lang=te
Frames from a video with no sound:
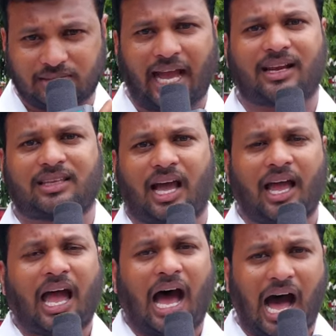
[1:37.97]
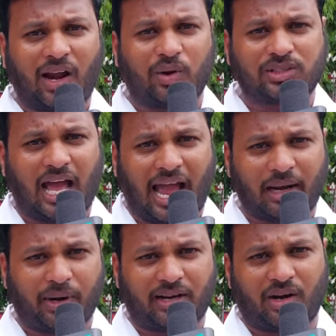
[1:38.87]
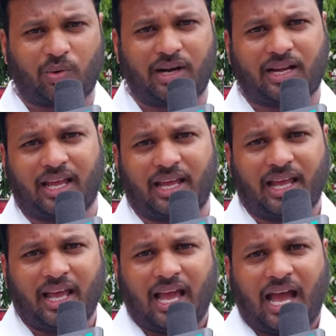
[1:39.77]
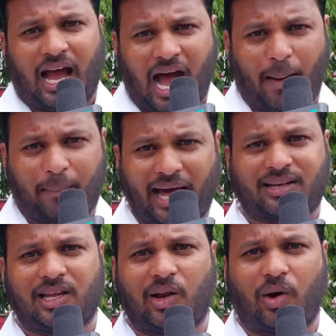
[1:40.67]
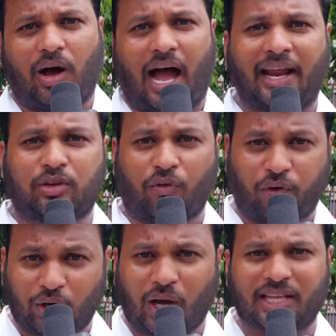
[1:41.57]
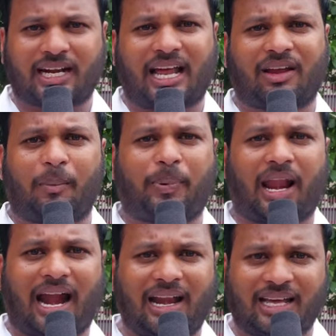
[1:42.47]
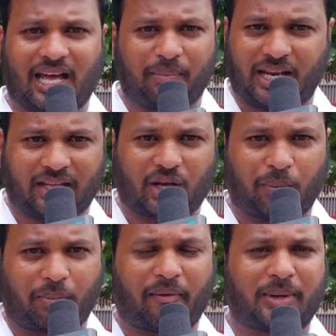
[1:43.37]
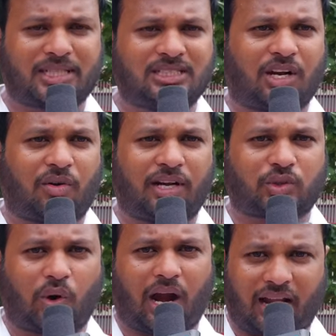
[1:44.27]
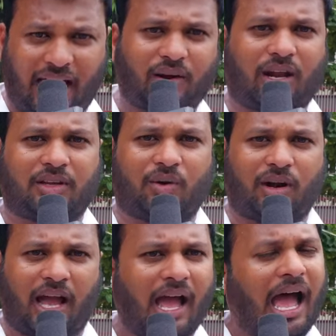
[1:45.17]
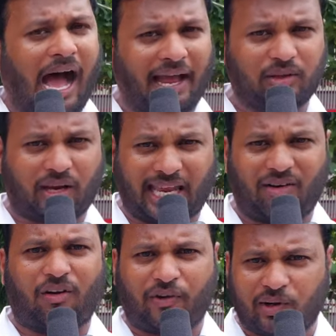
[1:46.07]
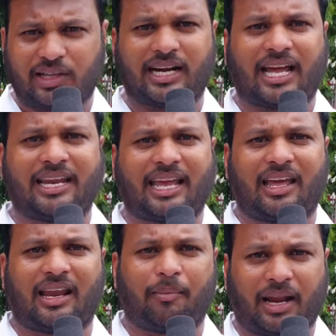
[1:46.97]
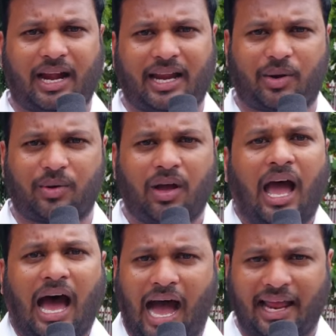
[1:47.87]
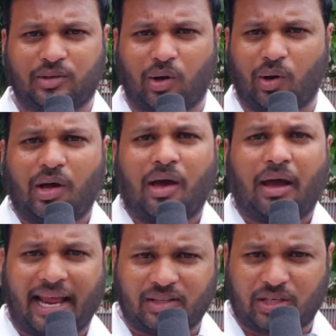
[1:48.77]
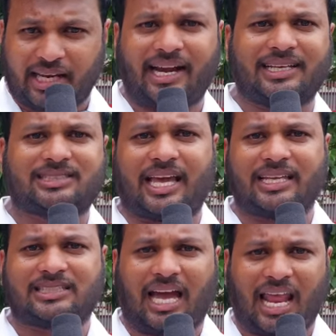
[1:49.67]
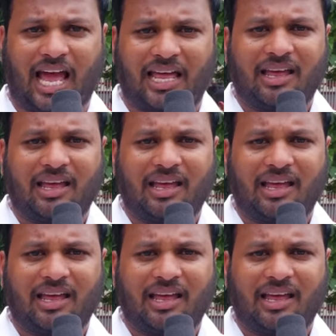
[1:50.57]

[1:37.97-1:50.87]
జాగ్రత్త ఆ రోజున ఆయన పెట్టినటువంటి ఆ పార్టీలో ఆయనతో ఫోటో దిగడానికి వెంపర్లాడలేదా మీరందరూ ఇప్పుడు విమర్శించేటటువంటి సోకాల్ నాయకులందరూ కూడా ఆయనతో కేవలం ఫోటో దిగడానికే వెంపర్లాడారు ఆయనతో ఆయన టికెట్ ఇస్తే చాలా